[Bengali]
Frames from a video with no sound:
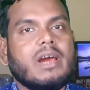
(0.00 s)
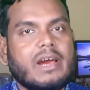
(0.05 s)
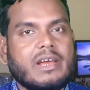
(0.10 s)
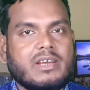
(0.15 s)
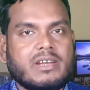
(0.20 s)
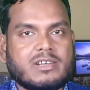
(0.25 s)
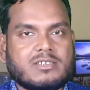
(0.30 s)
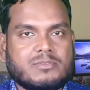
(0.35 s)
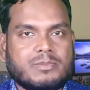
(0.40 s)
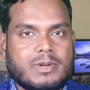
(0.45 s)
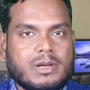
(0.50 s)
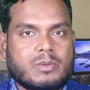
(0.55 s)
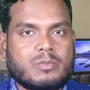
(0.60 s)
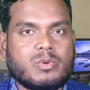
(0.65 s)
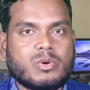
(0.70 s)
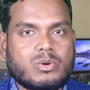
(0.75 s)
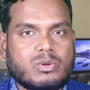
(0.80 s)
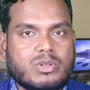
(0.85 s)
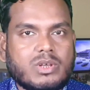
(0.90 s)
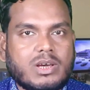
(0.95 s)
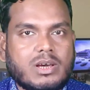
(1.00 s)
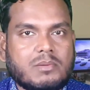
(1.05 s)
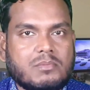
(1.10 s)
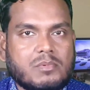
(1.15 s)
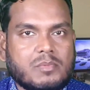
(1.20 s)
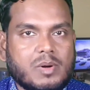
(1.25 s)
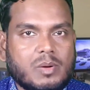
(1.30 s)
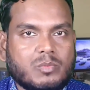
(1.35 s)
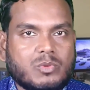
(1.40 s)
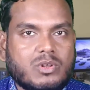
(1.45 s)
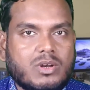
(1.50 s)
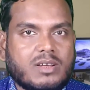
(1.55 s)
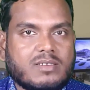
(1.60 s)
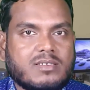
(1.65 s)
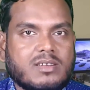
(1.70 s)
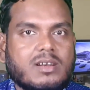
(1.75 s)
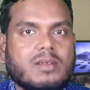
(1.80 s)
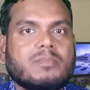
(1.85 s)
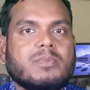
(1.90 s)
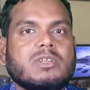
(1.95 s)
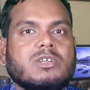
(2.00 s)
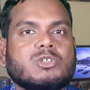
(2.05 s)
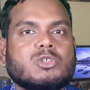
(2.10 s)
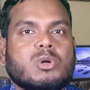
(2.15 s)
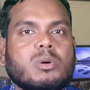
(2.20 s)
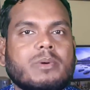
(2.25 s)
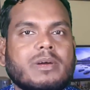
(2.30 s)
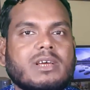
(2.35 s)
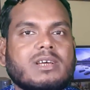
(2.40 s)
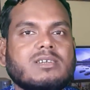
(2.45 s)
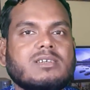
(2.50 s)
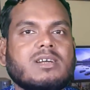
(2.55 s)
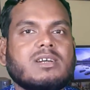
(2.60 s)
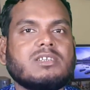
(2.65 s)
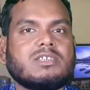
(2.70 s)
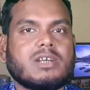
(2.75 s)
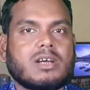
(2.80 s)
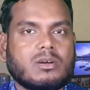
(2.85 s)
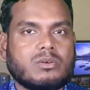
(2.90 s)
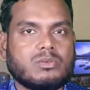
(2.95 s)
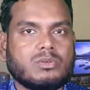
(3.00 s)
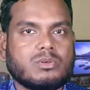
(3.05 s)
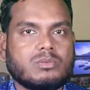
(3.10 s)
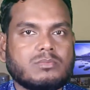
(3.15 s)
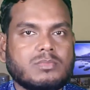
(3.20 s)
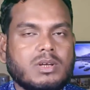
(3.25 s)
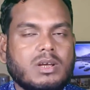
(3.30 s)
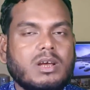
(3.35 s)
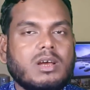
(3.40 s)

আইটি এক্সপার্টের পক্ষ থেকে আমি মাহমুদুল হাসান আপনাদের সবাইকে জানাই স্বাগতম